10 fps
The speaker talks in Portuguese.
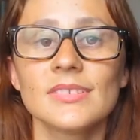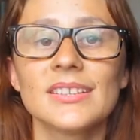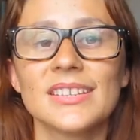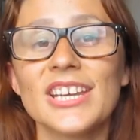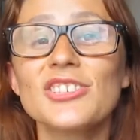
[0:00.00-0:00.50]

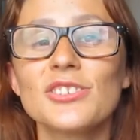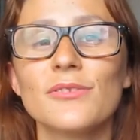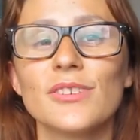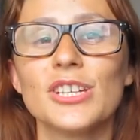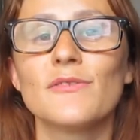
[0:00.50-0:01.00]
Neste
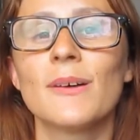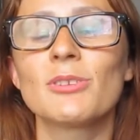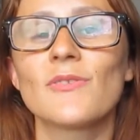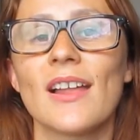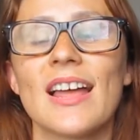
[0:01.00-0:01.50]
vídeo
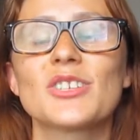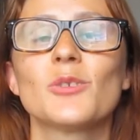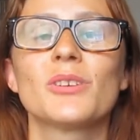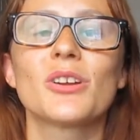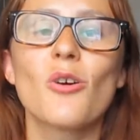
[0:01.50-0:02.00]
vamos falar
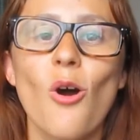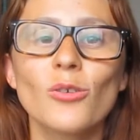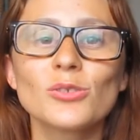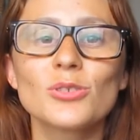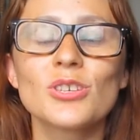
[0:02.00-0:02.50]
sobre
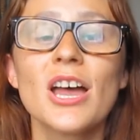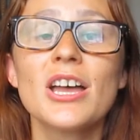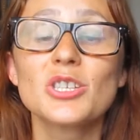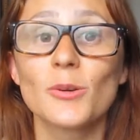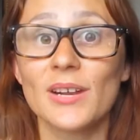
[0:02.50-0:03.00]
contos,
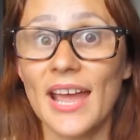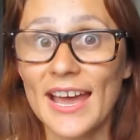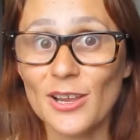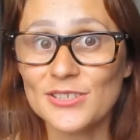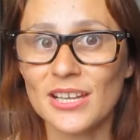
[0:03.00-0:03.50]
sobre
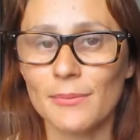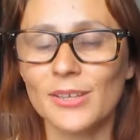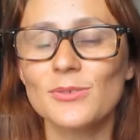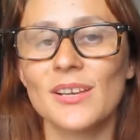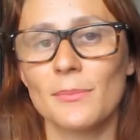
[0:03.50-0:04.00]

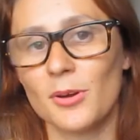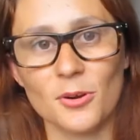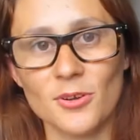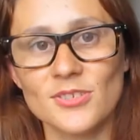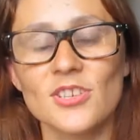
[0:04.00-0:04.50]
relacionamentos
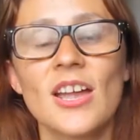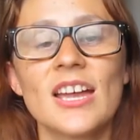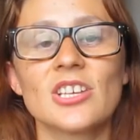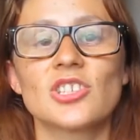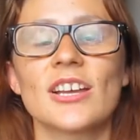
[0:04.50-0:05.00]
amorosos,
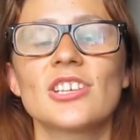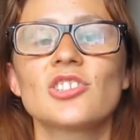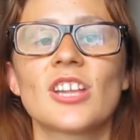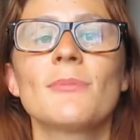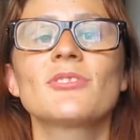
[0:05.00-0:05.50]
já que
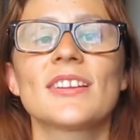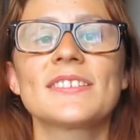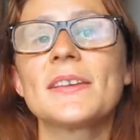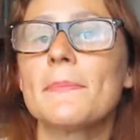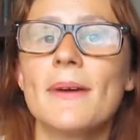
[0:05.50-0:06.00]
estamos na
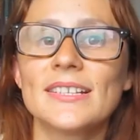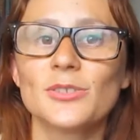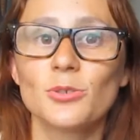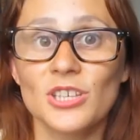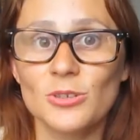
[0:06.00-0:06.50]

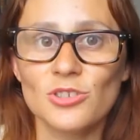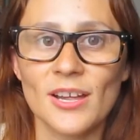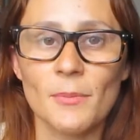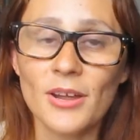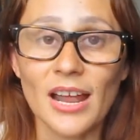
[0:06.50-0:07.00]
semana do Dia dos
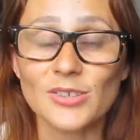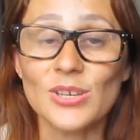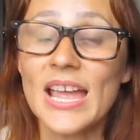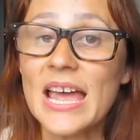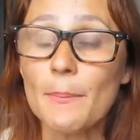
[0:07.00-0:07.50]

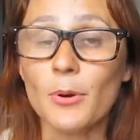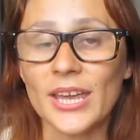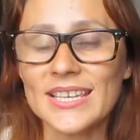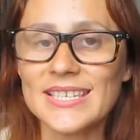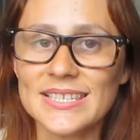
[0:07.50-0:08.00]
Namorados.
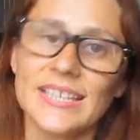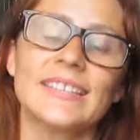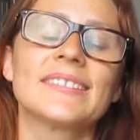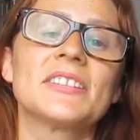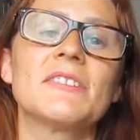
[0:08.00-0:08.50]
Porque
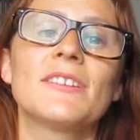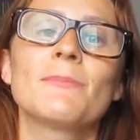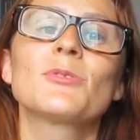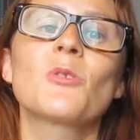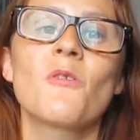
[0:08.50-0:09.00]
sim,
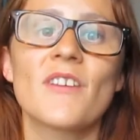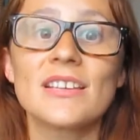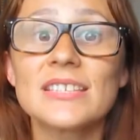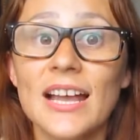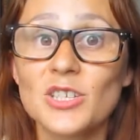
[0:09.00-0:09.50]
devemos
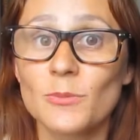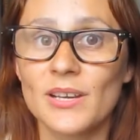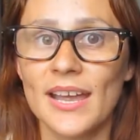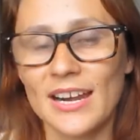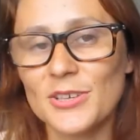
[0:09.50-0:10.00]
conversar
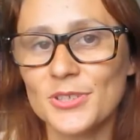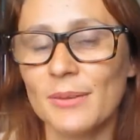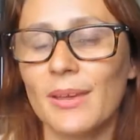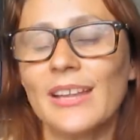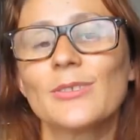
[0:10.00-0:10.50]
sobre
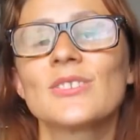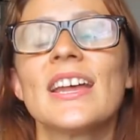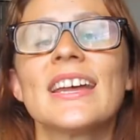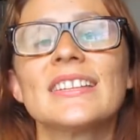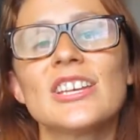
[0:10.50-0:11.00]
relacionamentos
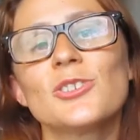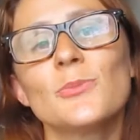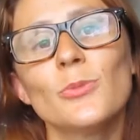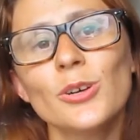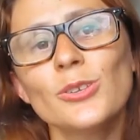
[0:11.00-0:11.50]

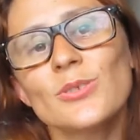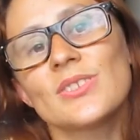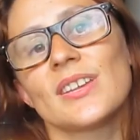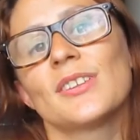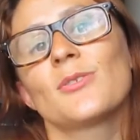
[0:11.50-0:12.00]
desde muito
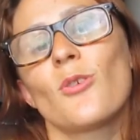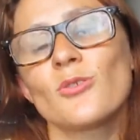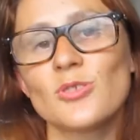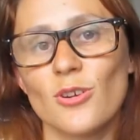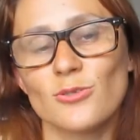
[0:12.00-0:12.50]
cedo
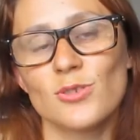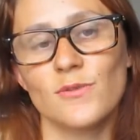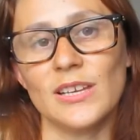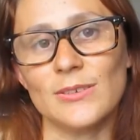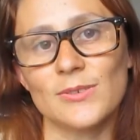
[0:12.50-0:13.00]
com os
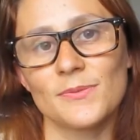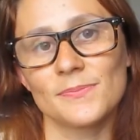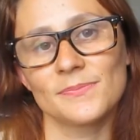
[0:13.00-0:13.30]
nossos filhos.